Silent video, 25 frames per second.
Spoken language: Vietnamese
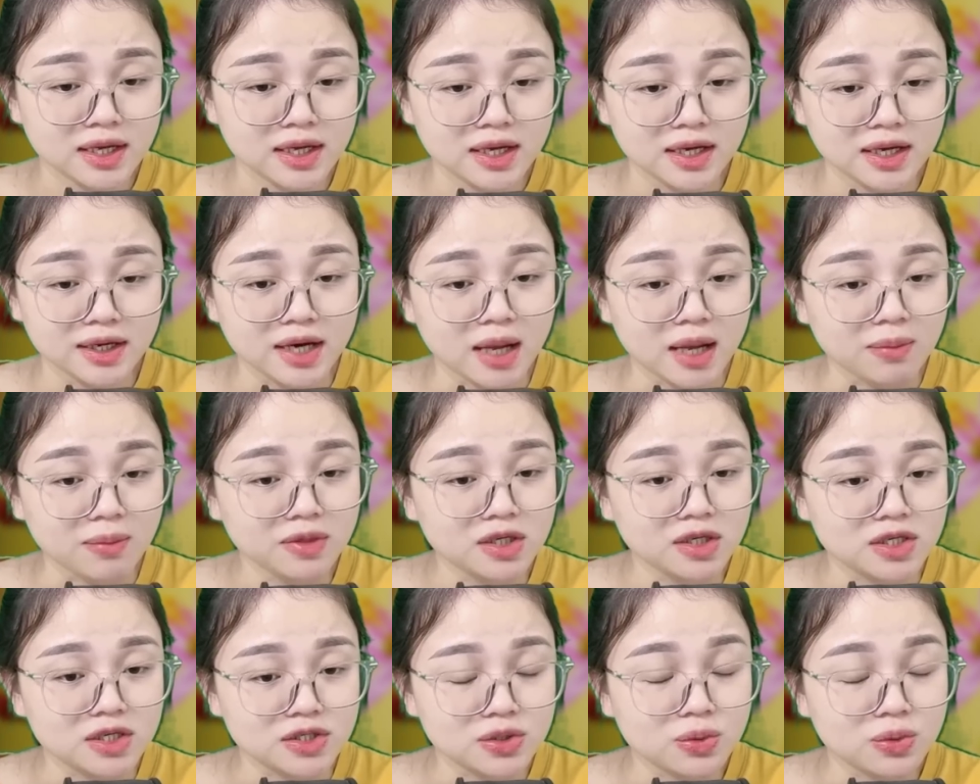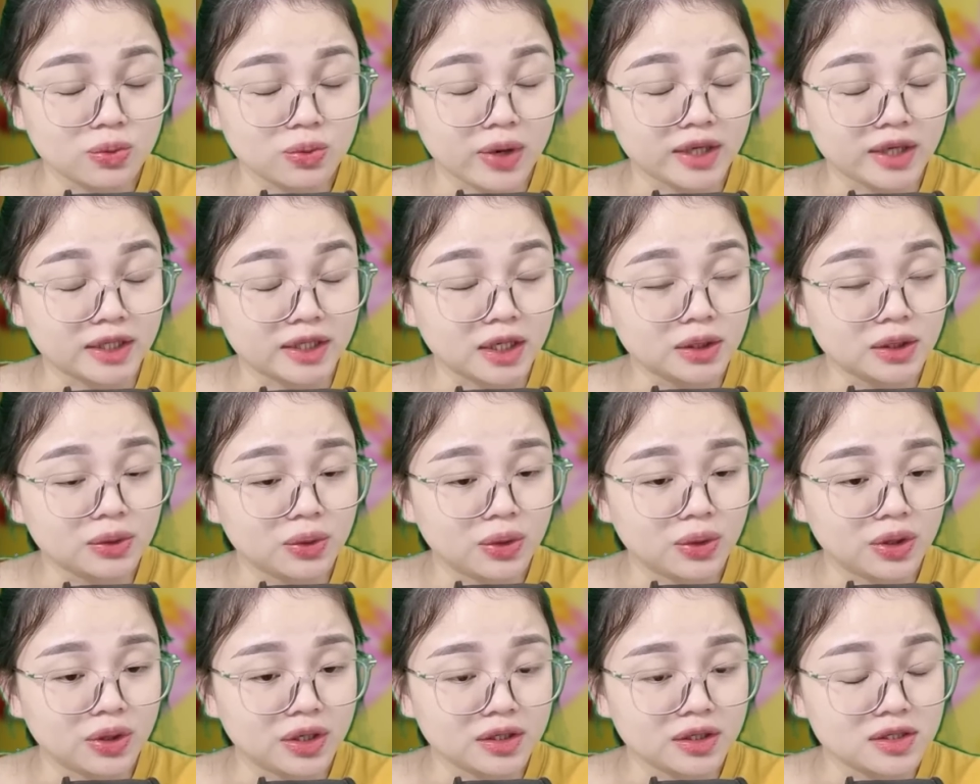Đám người xung quanh thế
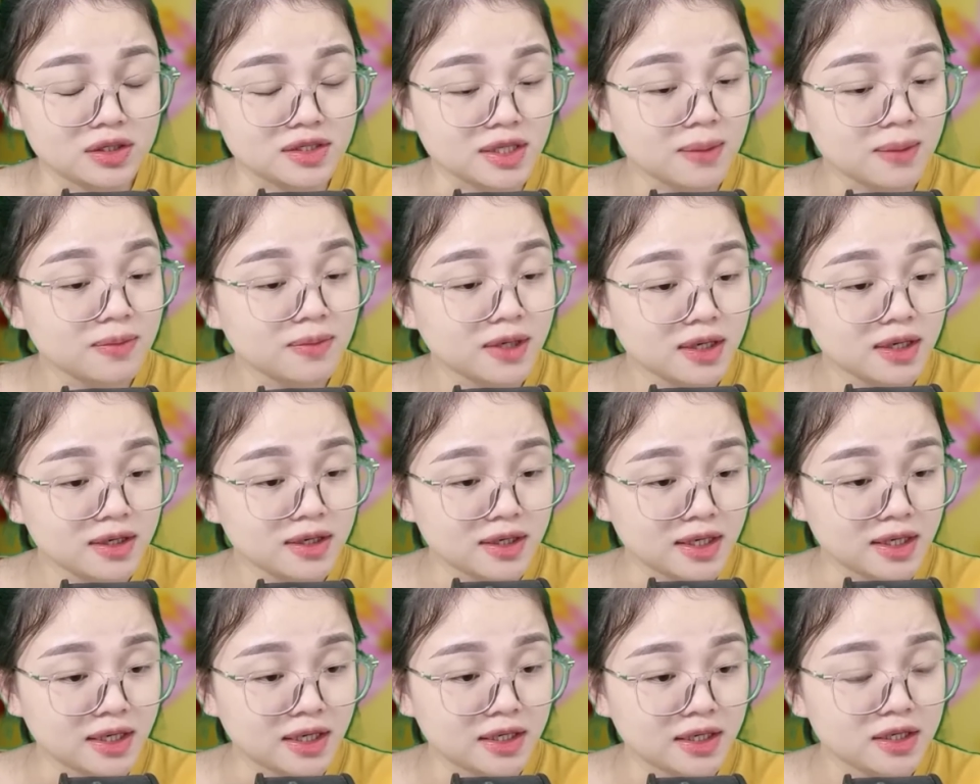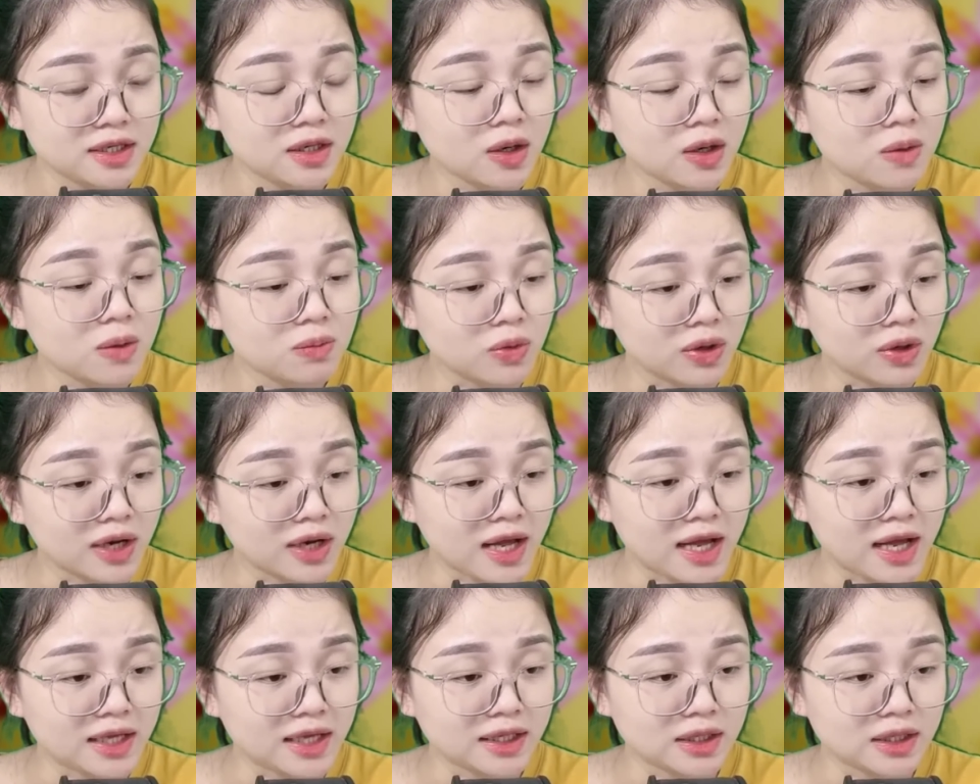tôi như sắp ngất đi, nhưng không một
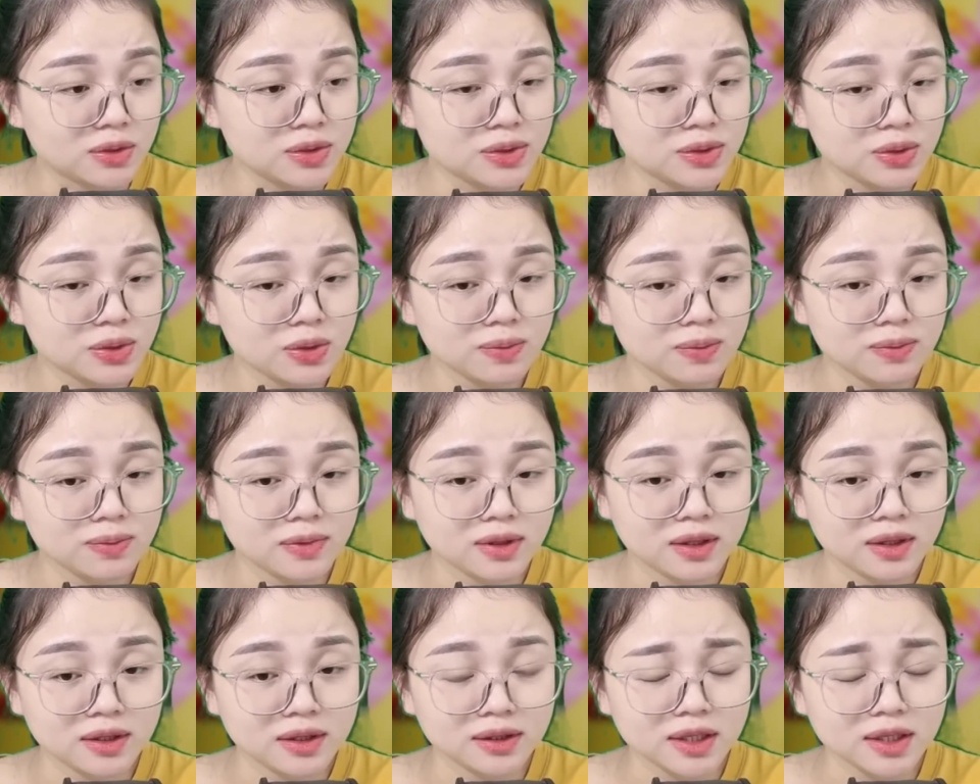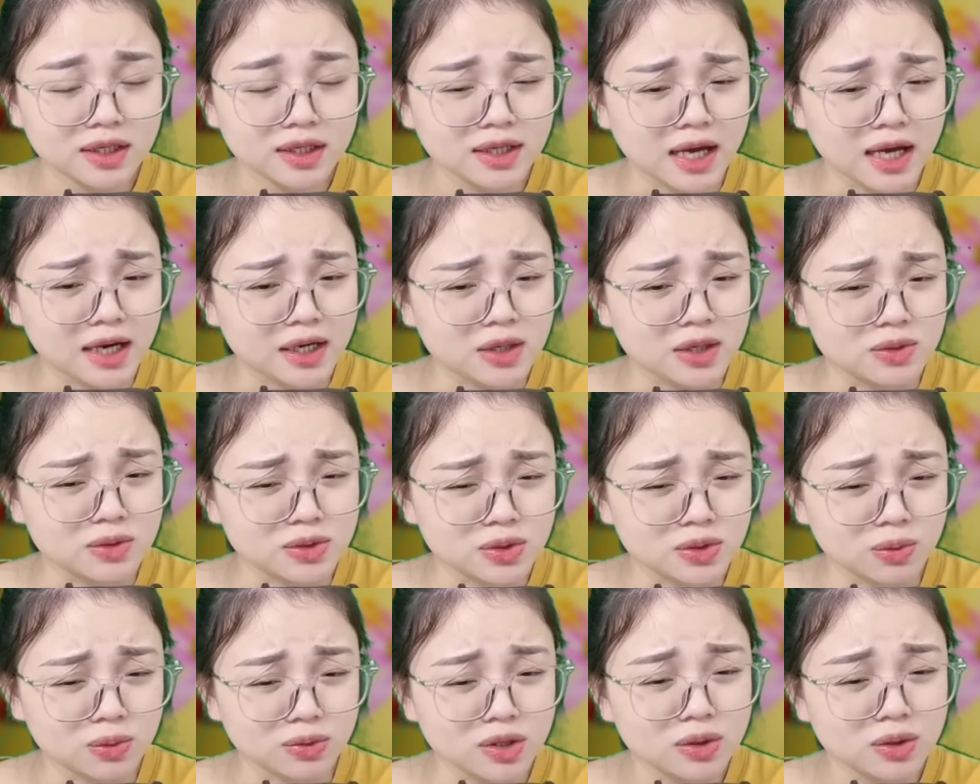ai cứu giúp. Tất cả đều
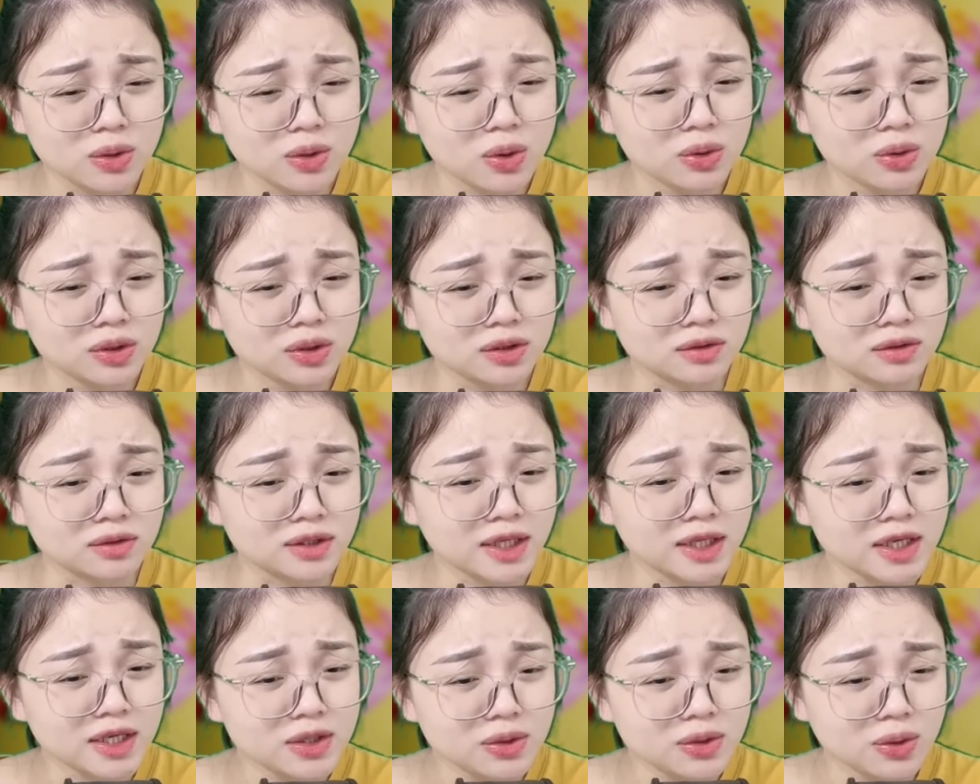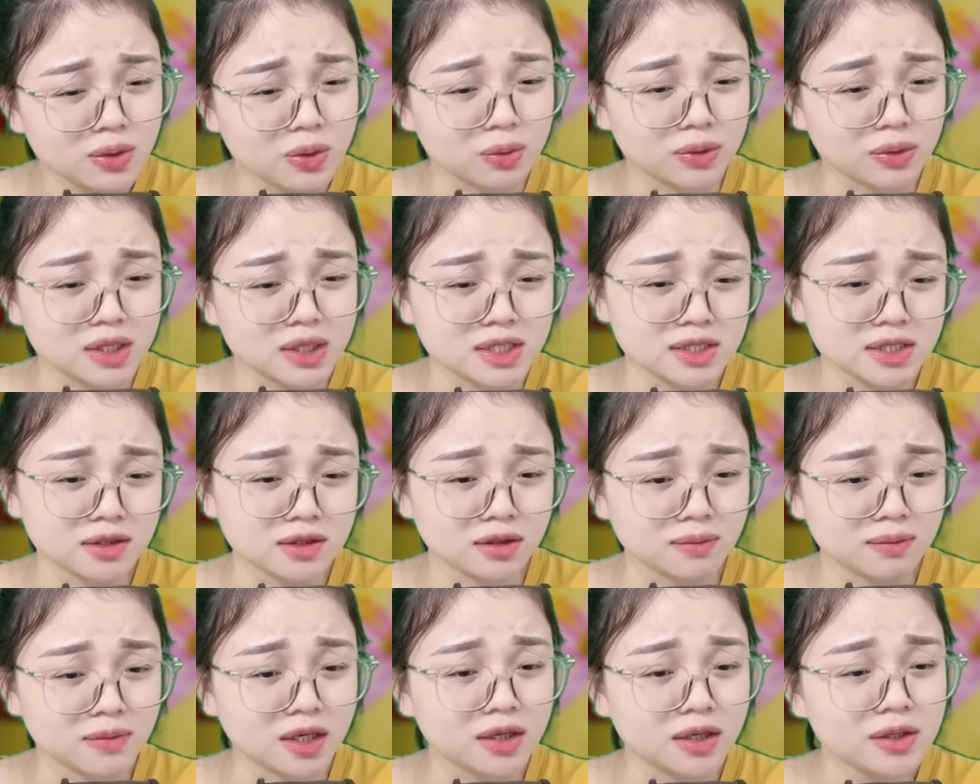dùng những ngôn từ kinh khủng để chửi
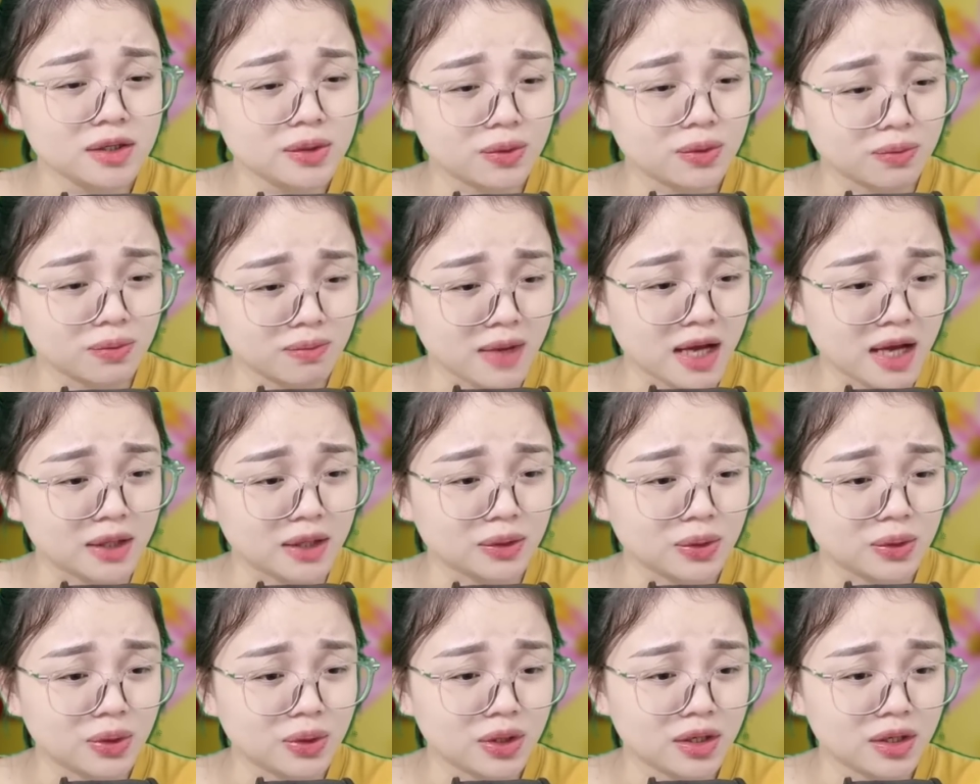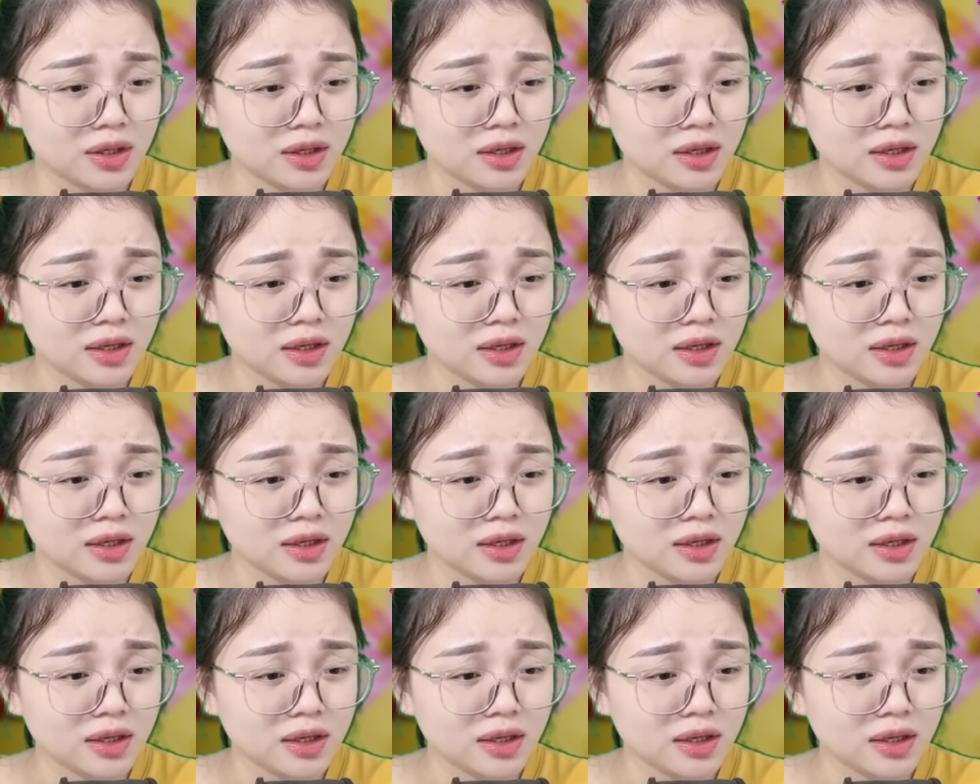bới nhục mạ tôi.